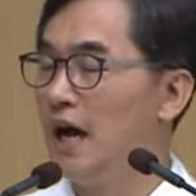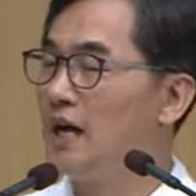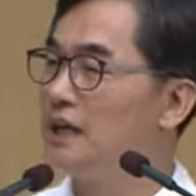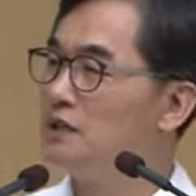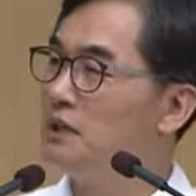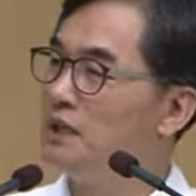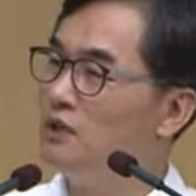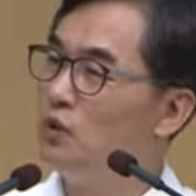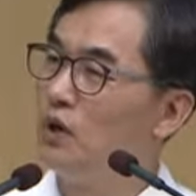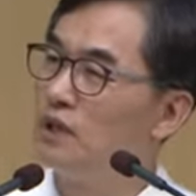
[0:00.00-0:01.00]
하나님의
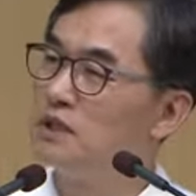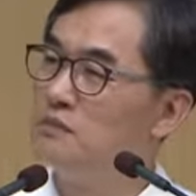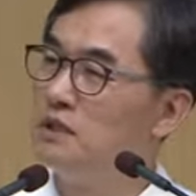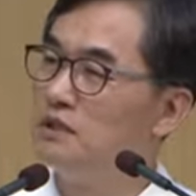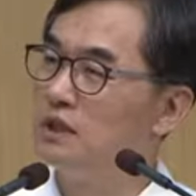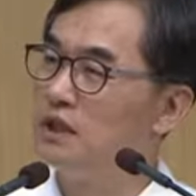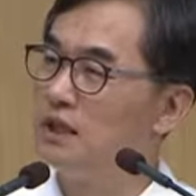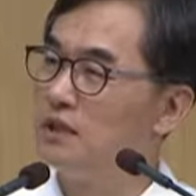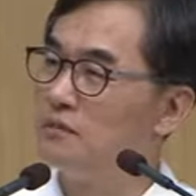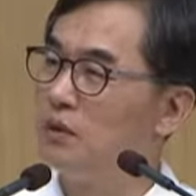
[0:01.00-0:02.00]
인도하심
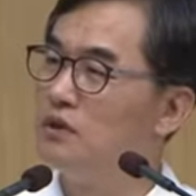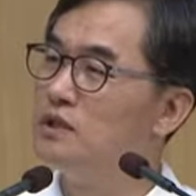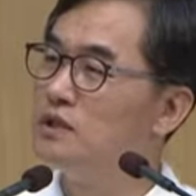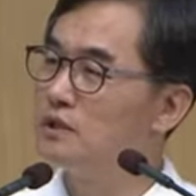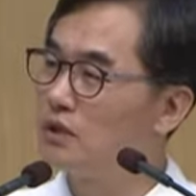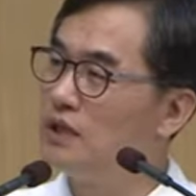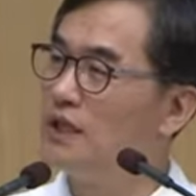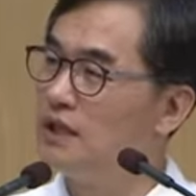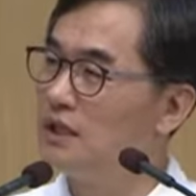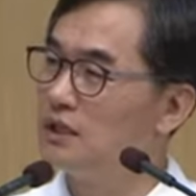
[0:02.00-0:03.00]
이전에 먼저
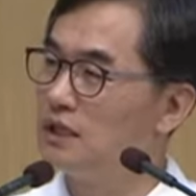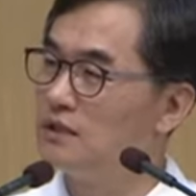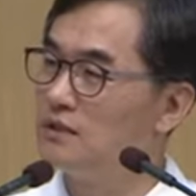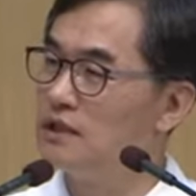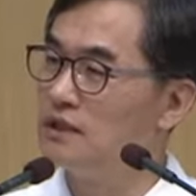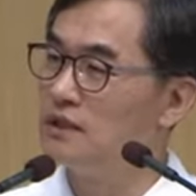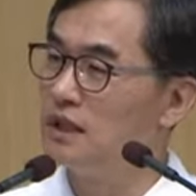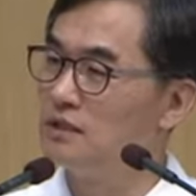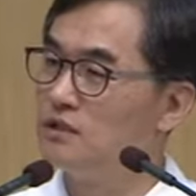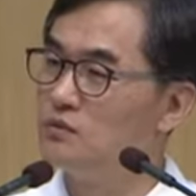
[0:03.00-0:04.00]
선행되어야 되는 것이
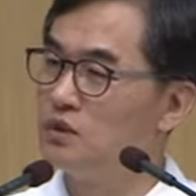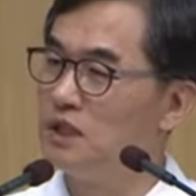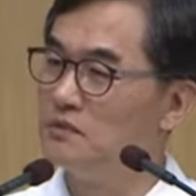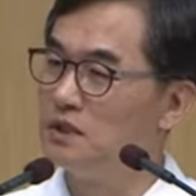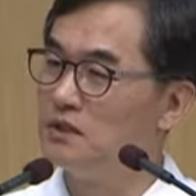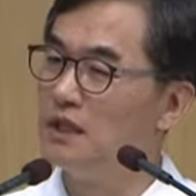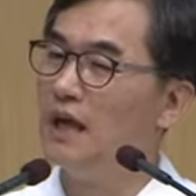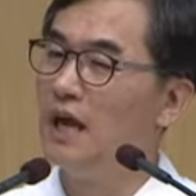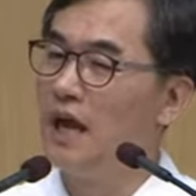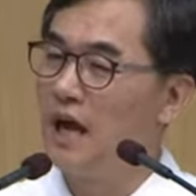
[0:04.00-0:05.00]
있는데 그것은 뭐냐면
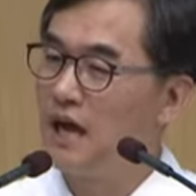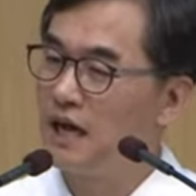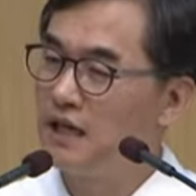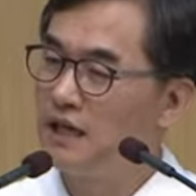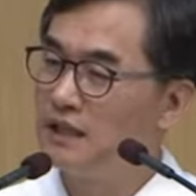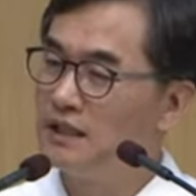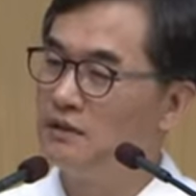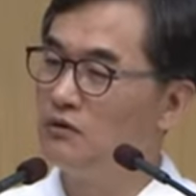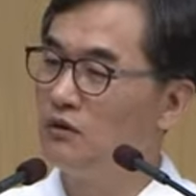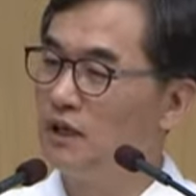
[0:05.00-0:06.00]

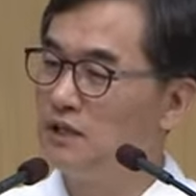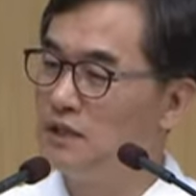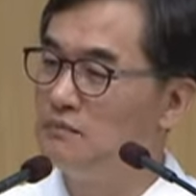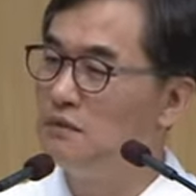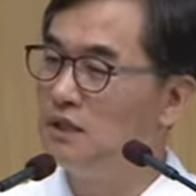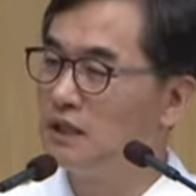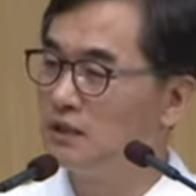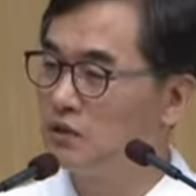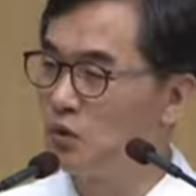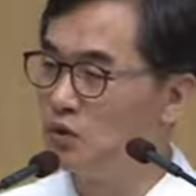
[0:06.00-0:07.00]
하나님과
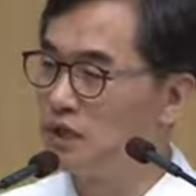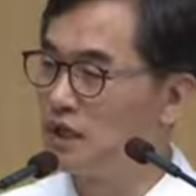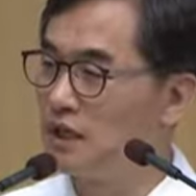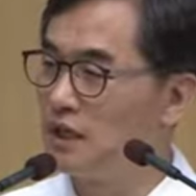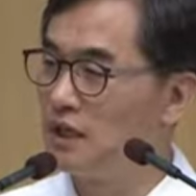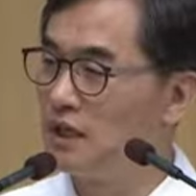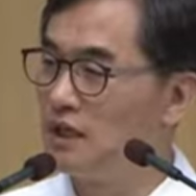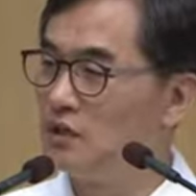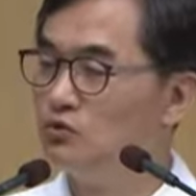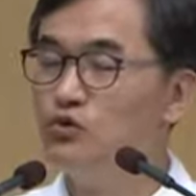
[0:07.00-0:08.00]
친밀한 교제가
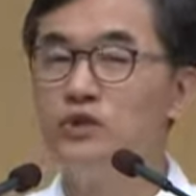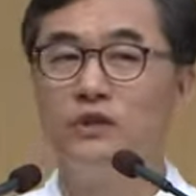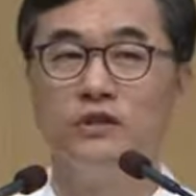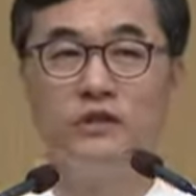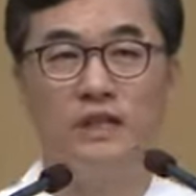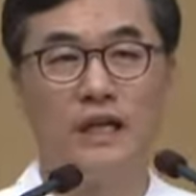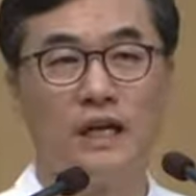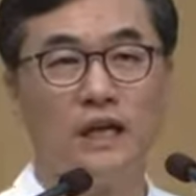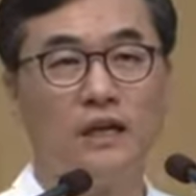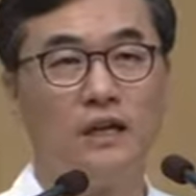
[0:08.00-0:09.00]
우선
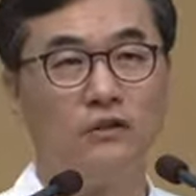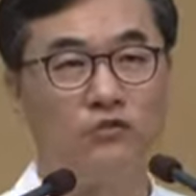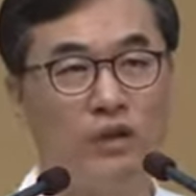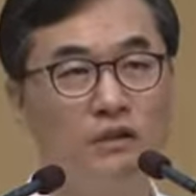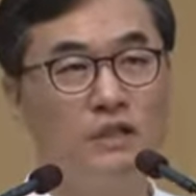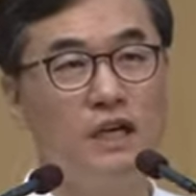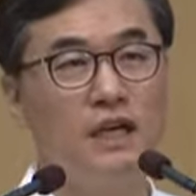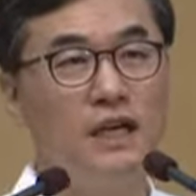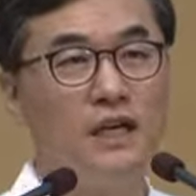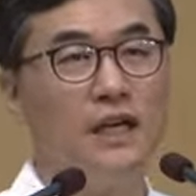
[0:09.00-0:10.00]

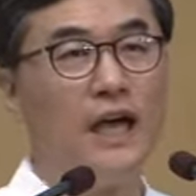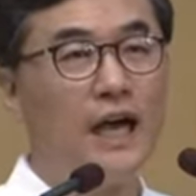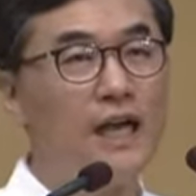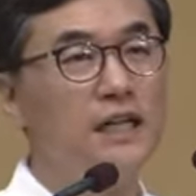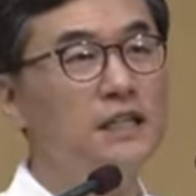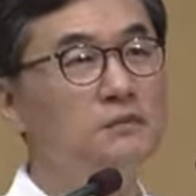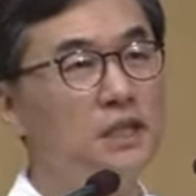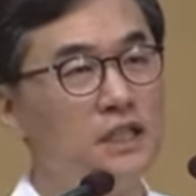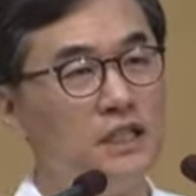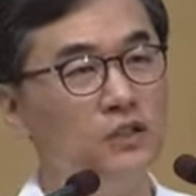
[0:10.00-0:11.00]
되어야
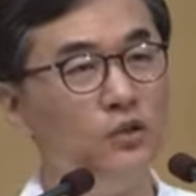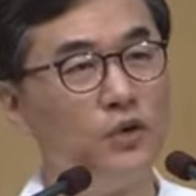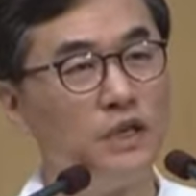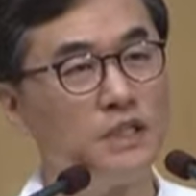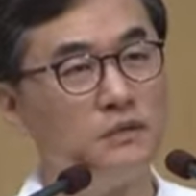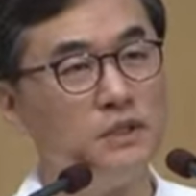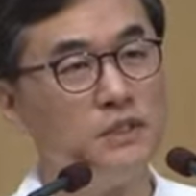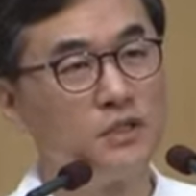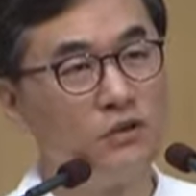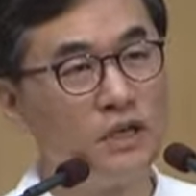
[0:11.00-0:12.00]
하나님의
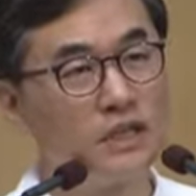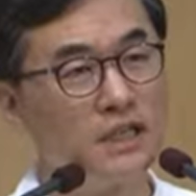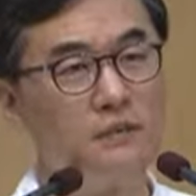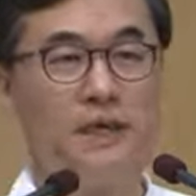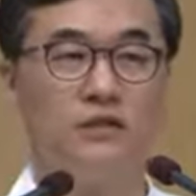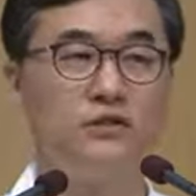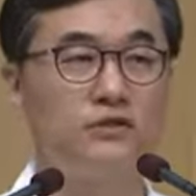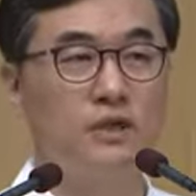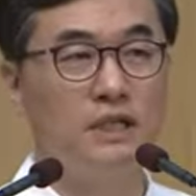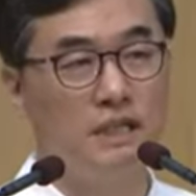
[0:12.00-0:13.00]
인도하심을 정확하게 받을
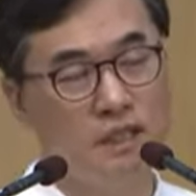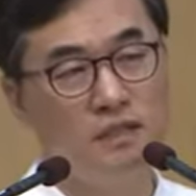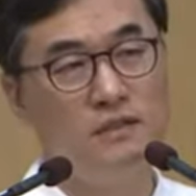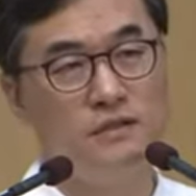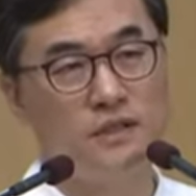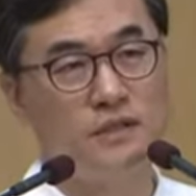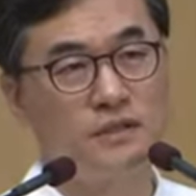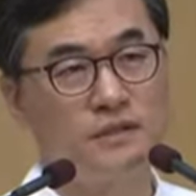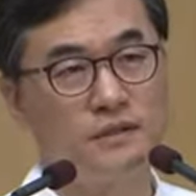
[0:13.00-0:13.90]
수가 있다는 것이죠.